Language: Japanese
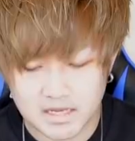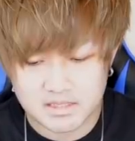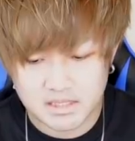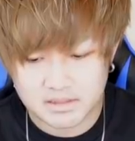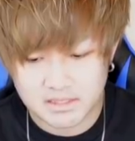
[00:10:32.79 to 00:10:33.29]

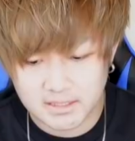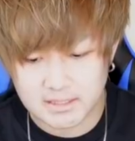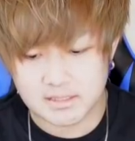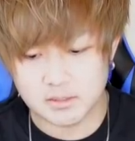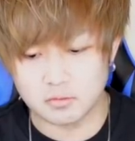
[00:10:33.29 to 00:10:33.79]
全体的
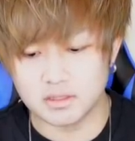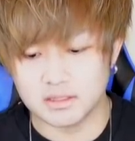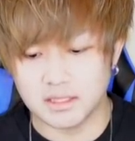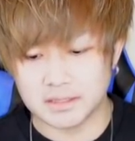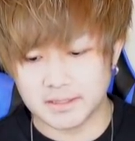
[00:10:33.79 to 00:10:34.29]
に強いん
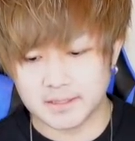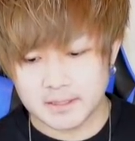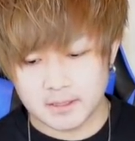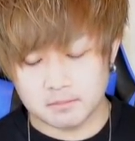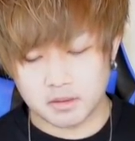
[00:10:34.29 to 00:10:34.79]
で、
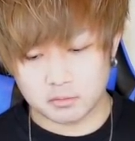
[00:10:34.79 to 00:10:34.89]
まあ、